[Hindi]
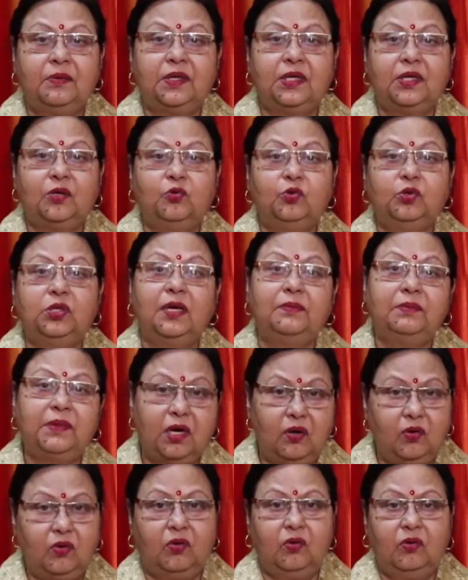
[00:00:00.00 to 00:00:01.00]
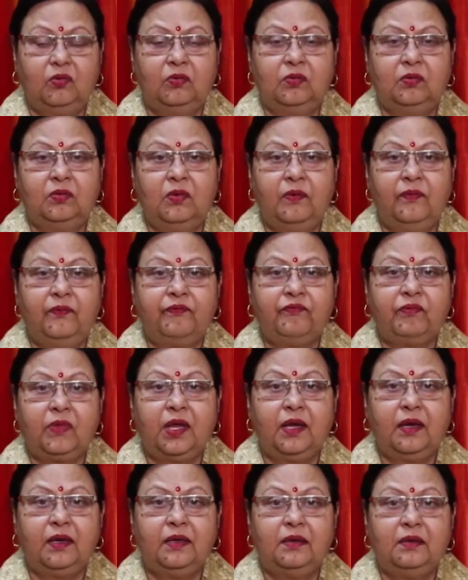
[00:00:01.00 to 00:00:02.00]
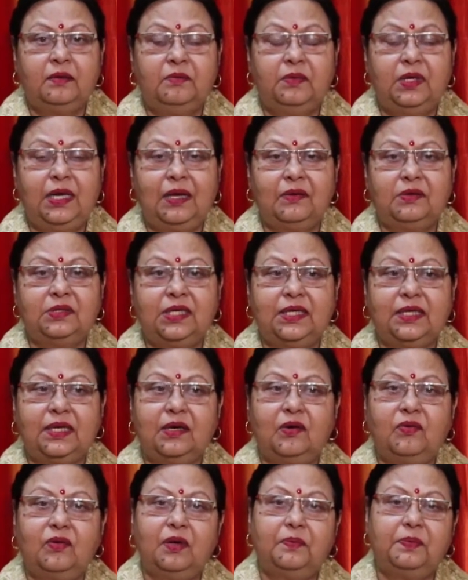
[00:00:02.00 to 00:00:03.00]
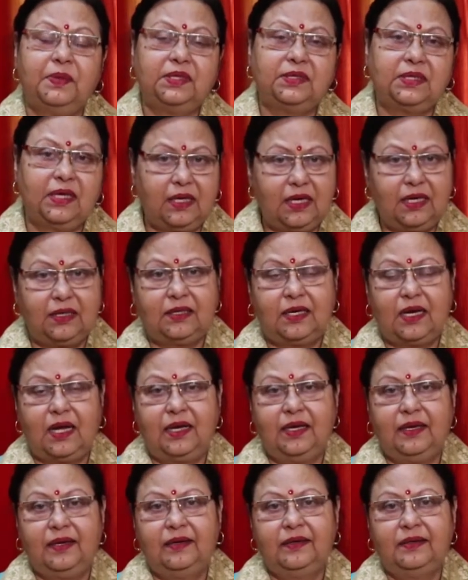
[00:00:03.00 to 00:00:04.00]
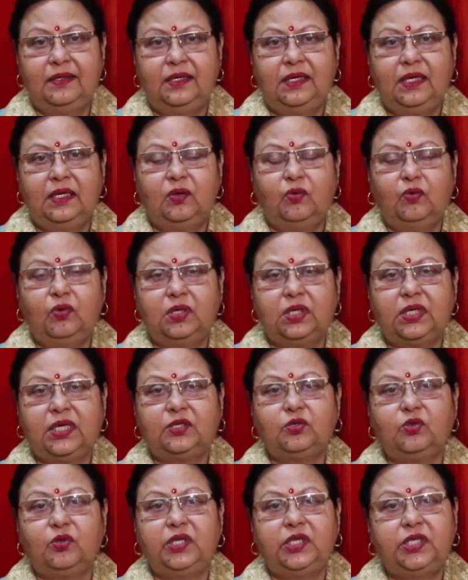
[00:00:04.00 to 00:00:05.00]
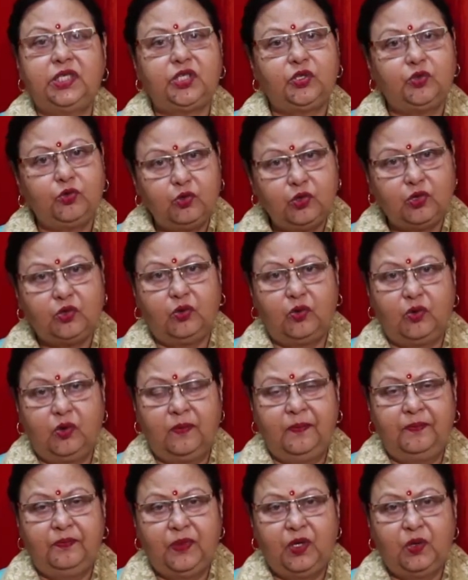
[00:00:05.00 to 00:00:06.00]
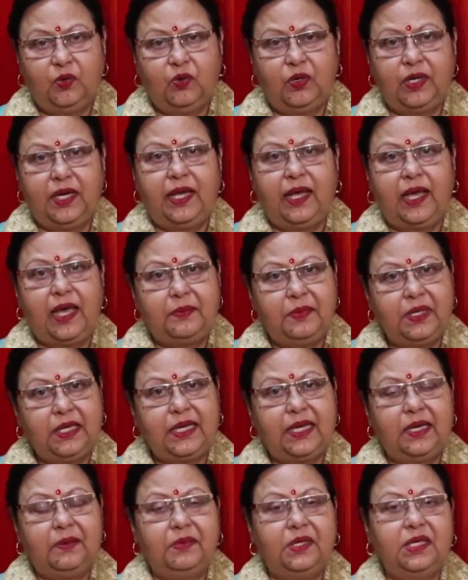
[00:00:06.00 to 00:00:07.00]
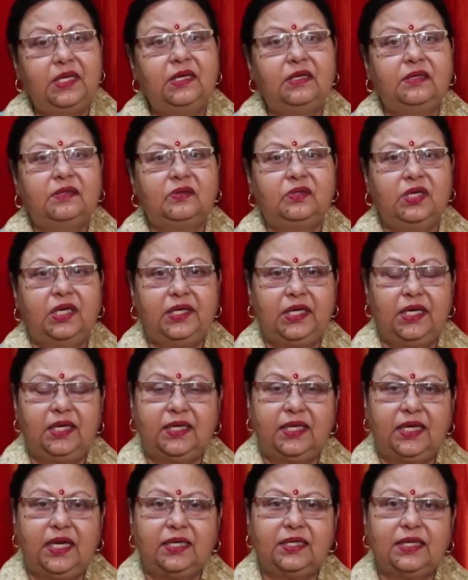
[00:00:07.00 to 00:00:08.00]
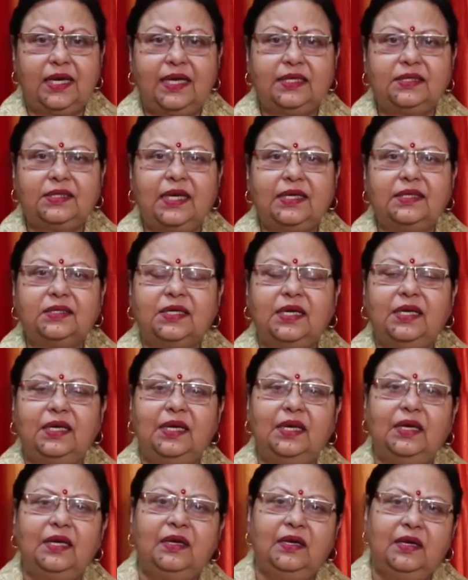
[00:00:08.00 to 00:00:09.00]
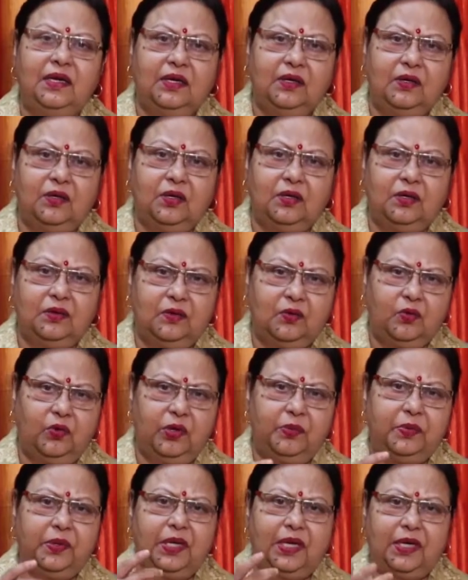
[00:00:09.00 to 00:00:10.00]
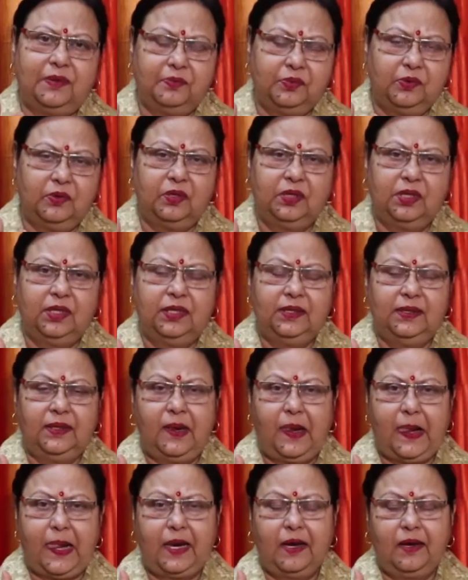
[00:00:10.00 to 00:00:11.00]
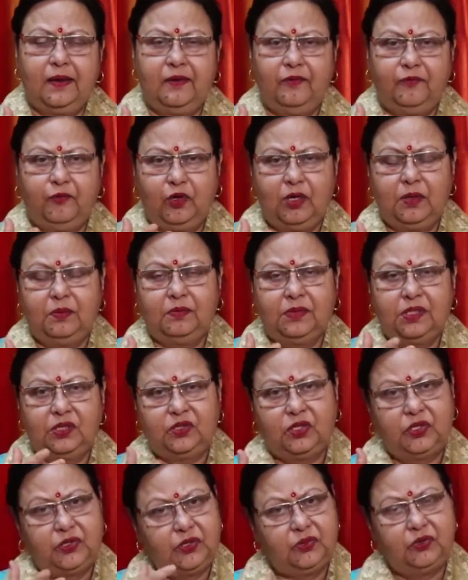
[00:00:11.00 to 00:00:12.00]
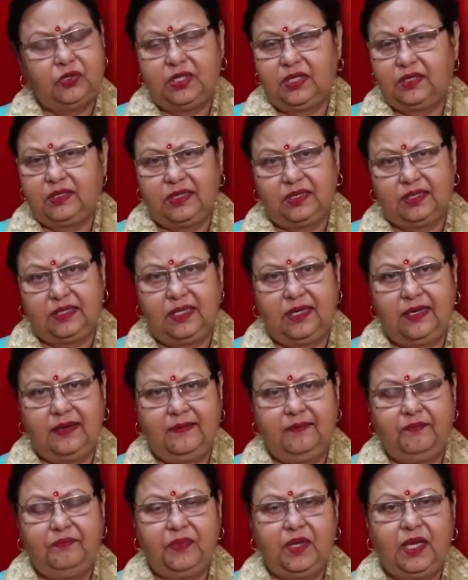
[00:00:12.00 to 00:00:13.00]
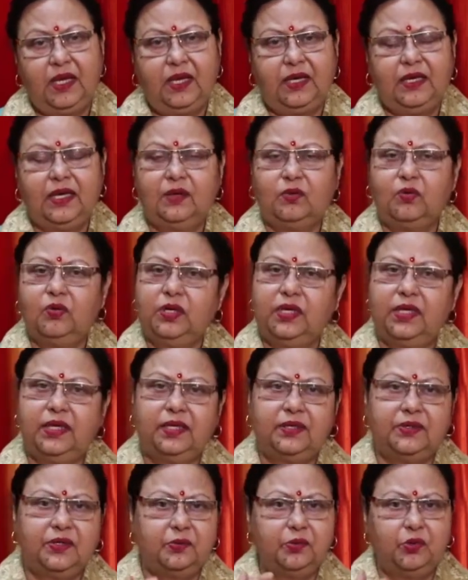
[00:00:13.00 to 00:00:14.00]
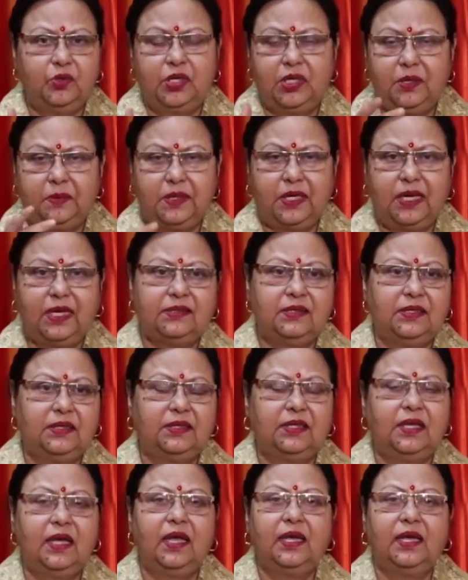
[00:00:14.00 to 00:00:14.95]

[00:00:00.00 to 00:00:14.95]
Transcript: में कि ऊधम ना हो बिला वजह का वहाँ पे संकट ना आए उनके जो इश्यूज़ हों उन्हें एमिकेबली सेटल किया जाए चाहे इसके लिए कोई भी आप फोरम इंस्टीट्यूट कर सकते हैं या कोई एक ट्रिब्यूनल बना सकते